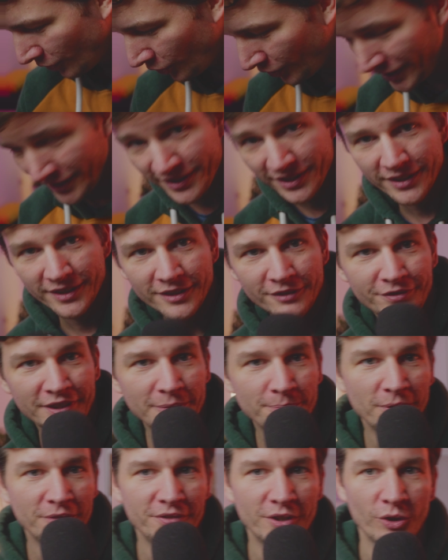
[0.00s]
Heute
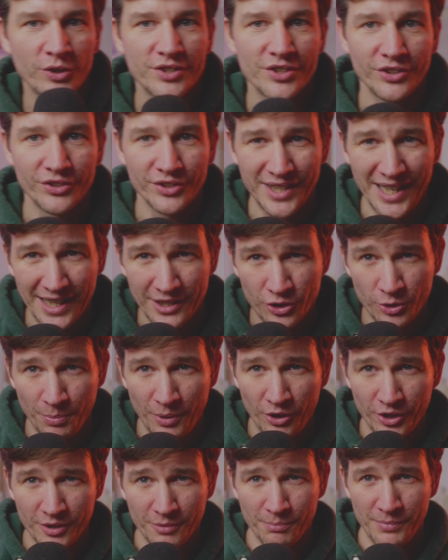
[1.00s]
widmen wir uns, und dazu
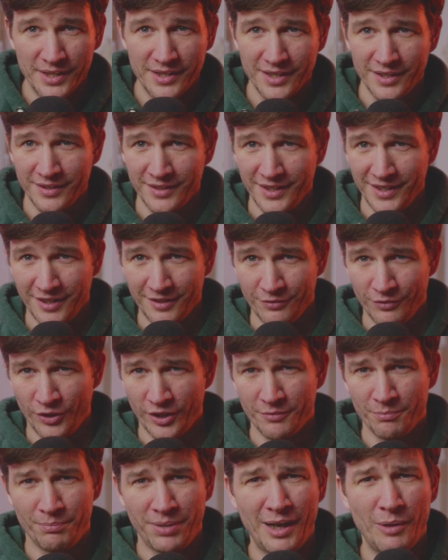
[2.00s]
brauche ich ein bisschen, ich
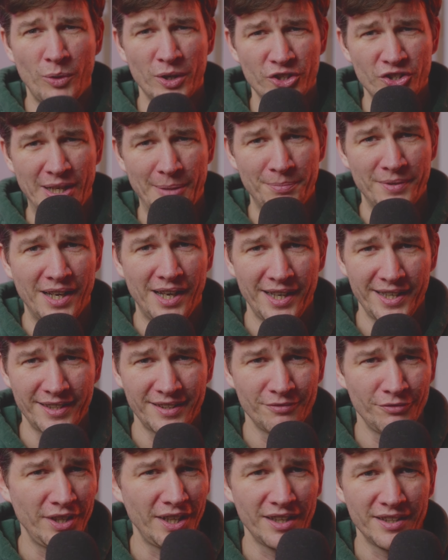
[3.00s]
wollte ein paar
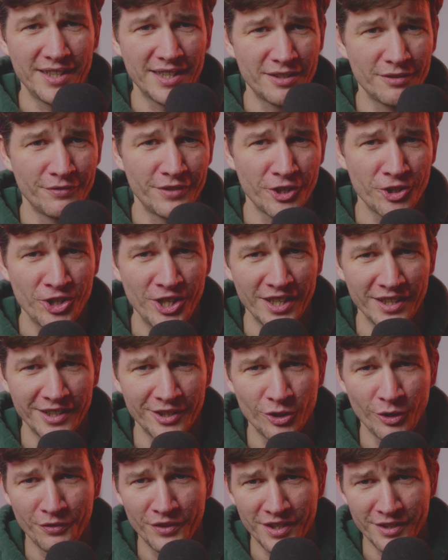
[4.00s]
WhatsApp-Nachrichten währenddessen verschicken.
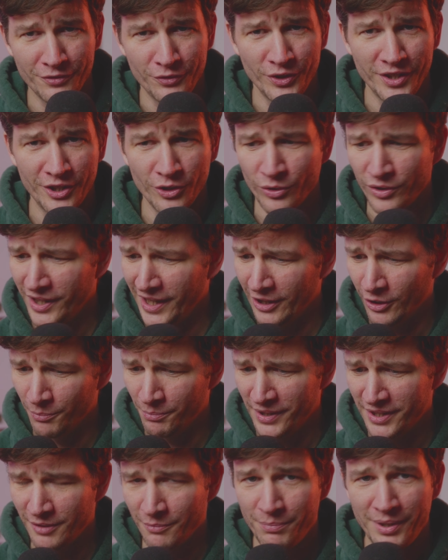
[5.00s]
Ich hoffe, das ist für dich okay und ein
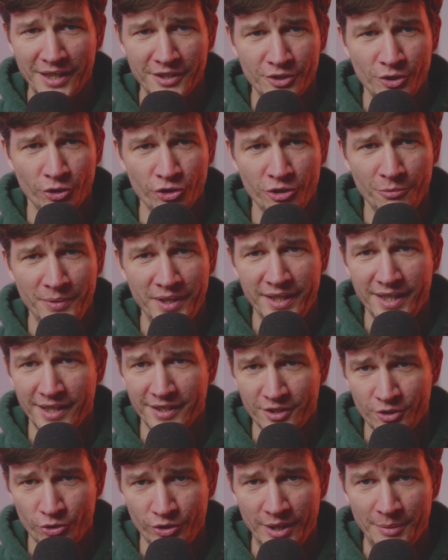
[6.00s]
bisschen ein paar
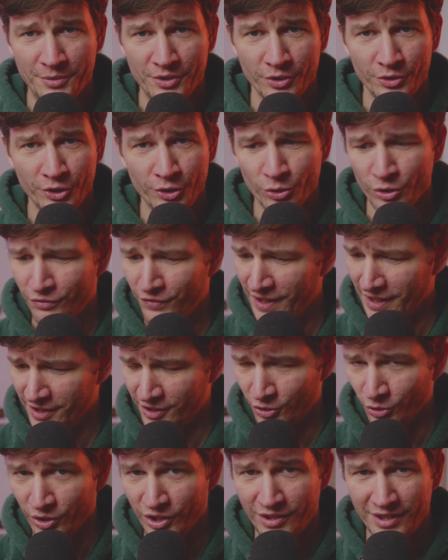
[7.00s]
Social-Media-Streams und
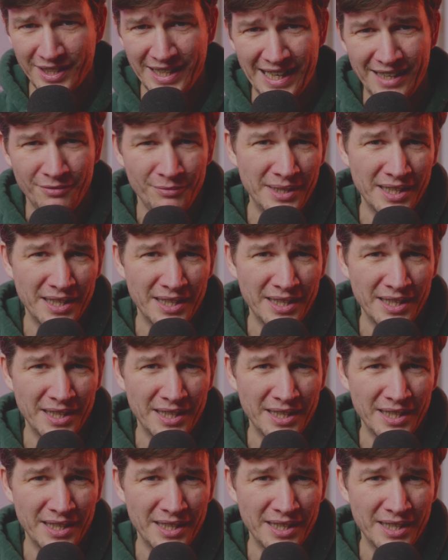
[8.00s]
Newsfeeds durchgehen.